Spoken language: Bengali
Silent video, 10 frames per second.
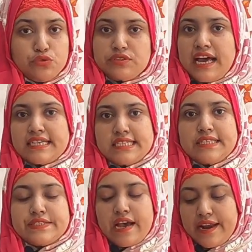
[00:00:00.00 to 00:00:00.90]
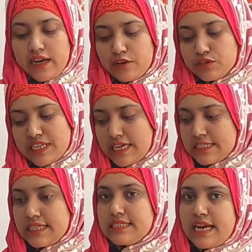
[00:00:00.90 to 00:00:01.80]
কিন্তু টার্সেল ছাড়া কারণ
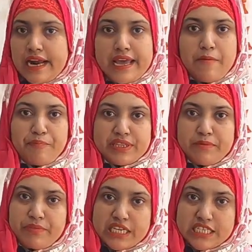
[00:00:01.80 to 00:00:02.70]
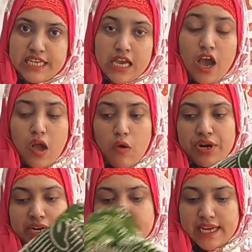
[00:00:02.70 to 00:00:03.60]
টার্সেল ছাড়াই আপনাদের বেশি
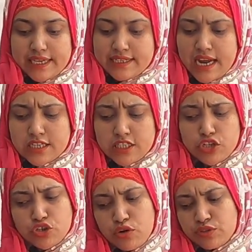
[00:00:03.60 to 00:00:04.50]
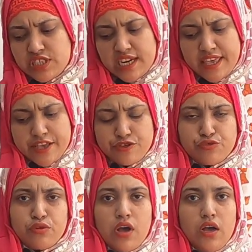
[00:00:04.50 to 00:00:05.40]
অর্ডার থাকে টার্সেল সহ যারা
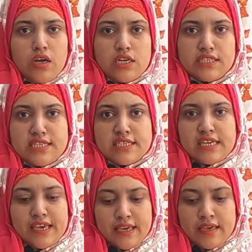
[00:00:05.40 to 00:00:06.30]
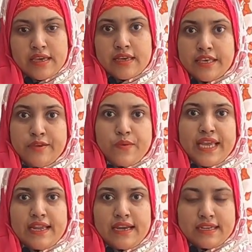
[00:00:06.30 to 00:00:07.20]
একটু নিজেকে
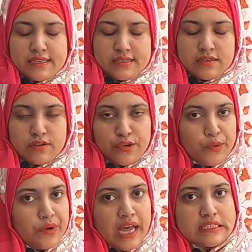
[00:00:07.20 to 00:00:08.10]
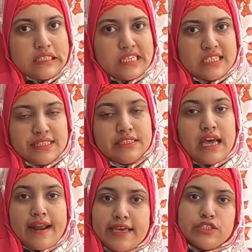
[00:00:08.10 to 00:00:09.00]
ইউনিক লুক আনতে চান
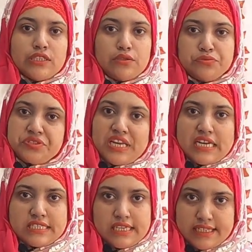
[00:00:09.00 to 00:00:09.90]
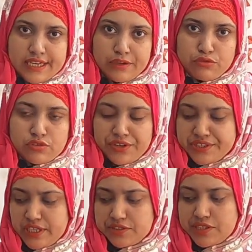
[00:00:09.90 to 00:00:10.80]
তারাই সাধারণত টার্সেলটা ইউজ
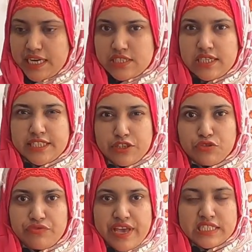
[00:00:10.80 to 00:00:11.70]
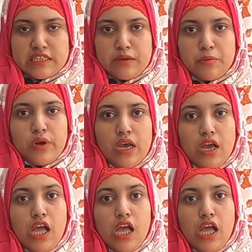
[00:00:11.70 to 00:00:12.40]
করেন কারণ টার্সেলটা একটু ফ্যাশনেবল